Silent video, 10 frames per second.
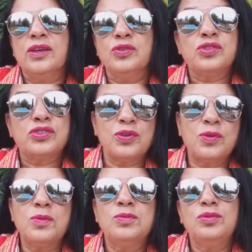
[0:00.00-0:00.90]
Eu sou
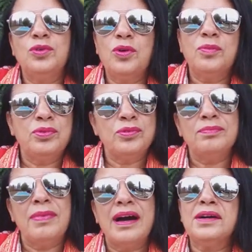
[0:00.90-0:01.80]
o lobo
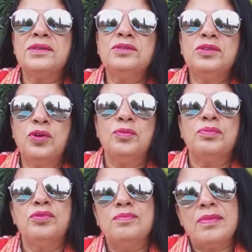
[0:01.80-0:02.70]
mau,
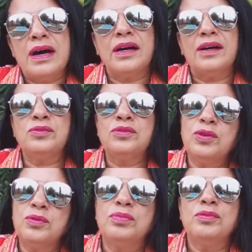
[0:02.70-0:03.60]
lobo mau,
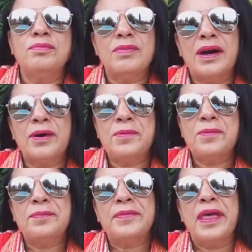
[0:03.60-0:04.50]
lobo mau.
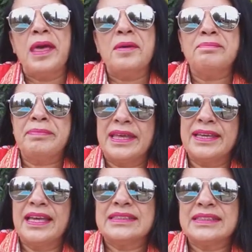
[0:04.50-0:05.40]

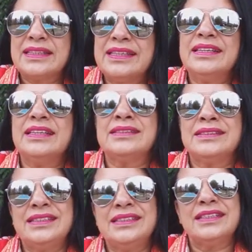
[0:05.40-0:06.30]
Pega as
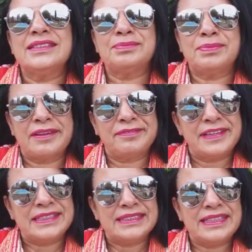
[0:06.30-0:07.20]
criancinhas para
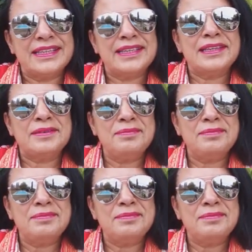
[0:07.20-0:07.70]
fazer